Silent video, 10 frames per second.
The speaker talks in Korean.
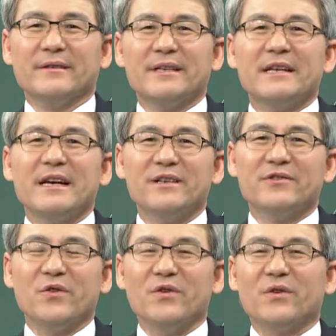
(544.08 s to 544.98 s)
세상일
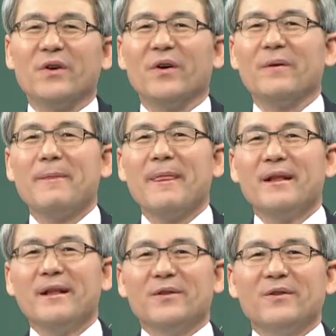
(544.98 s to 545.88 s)
수도 있고요.
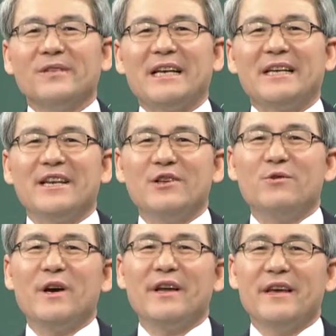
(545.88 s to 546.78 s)
또 자기가
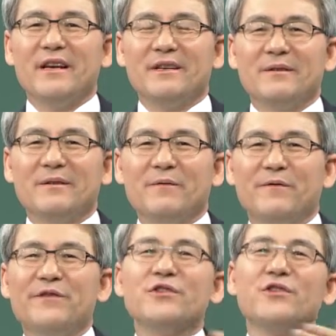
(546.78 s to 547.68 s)
이루어야 될
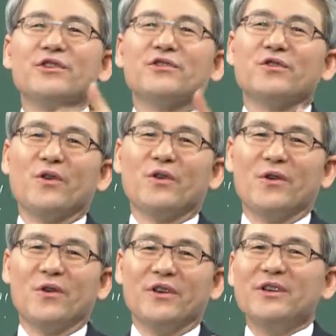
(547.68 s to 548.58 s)
비전일 수도
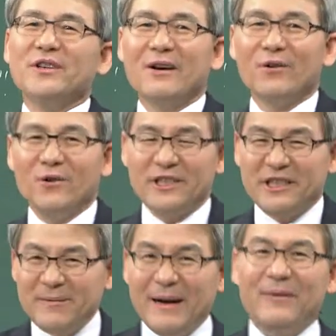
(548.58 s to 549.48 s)
있고요. 이런 거하고
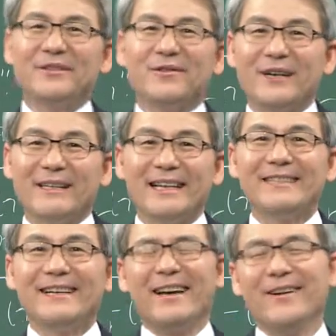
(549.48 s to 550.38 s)
씨름하면서 우리가
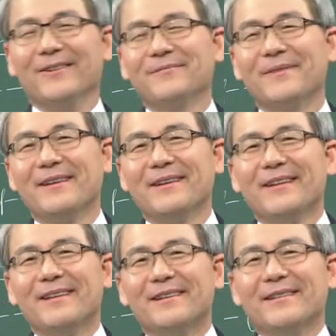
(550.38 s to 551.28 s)
살잖아요.
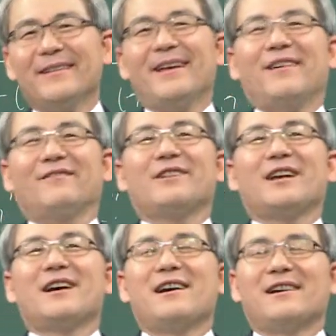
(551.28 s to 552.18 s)
그런데
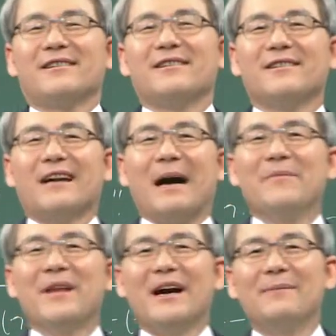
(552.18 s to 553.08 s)
우리가 그걸
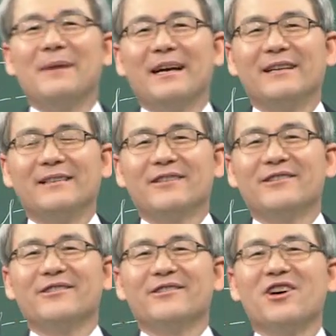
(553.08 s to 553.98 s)
감당할 만한
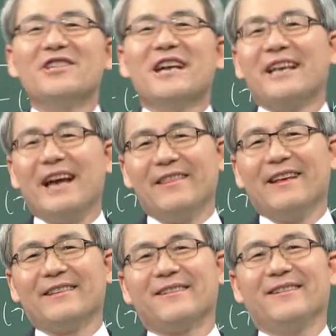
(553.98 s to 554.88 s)
그 역량이 안
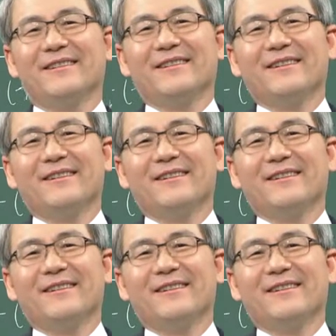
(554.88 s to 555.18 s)
돼서